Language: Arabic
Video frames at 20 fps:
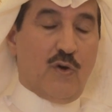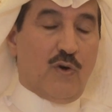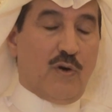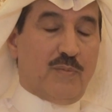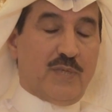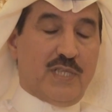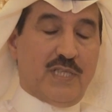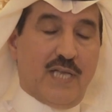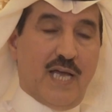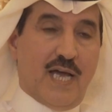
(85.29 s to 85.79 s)

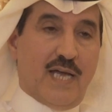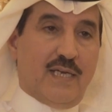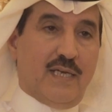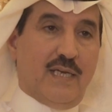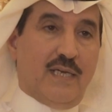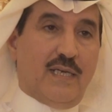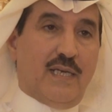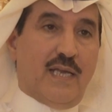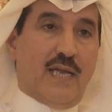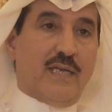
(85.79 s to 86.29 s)

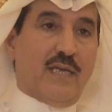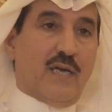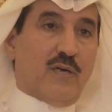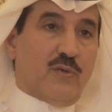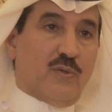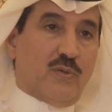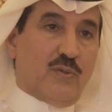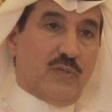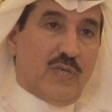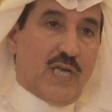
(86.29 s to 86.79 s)
وبالتالي لن
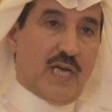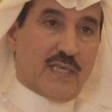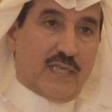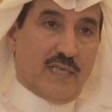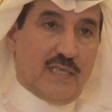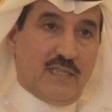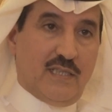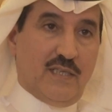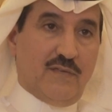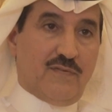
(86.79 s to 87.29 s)
يكون هناك
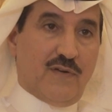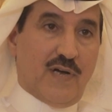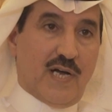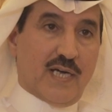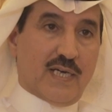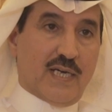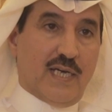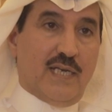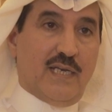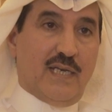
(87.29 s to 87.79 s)

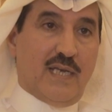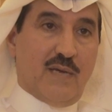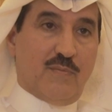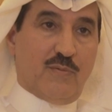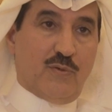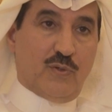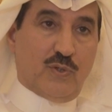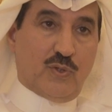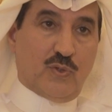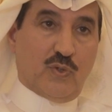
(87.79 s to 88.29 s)
اتفاق إلا
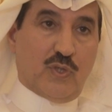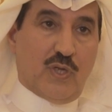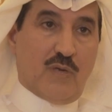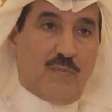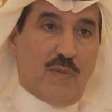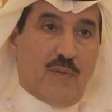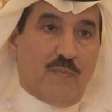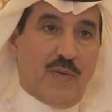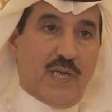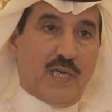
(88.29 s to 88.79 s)
بوجود
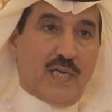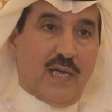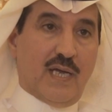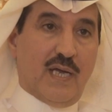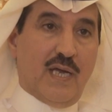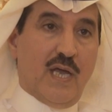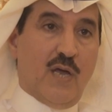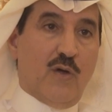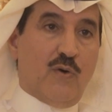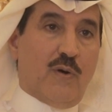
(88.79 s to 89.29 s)

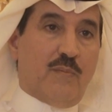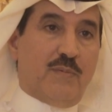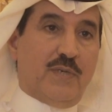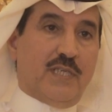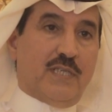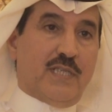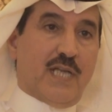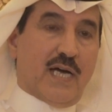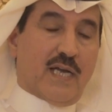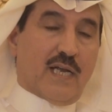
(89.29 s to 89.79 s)
المملكة
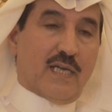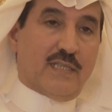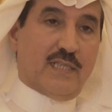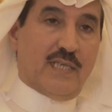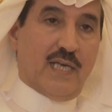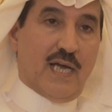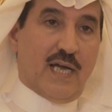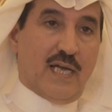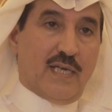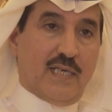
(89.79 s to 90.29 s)

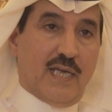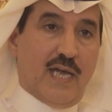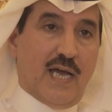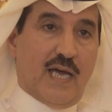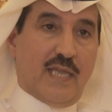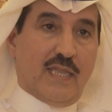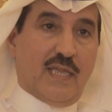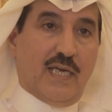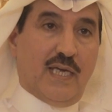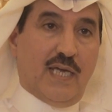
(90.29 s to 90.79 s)
وبإدارتها
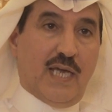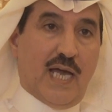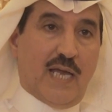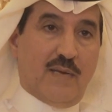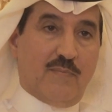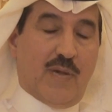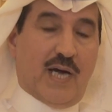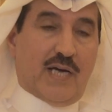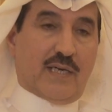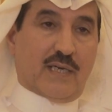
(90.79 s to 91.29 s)
لهذه
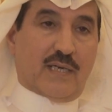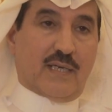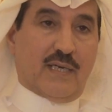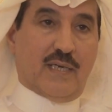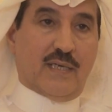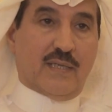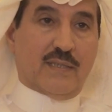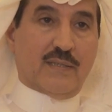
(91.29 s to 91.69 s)
المعركة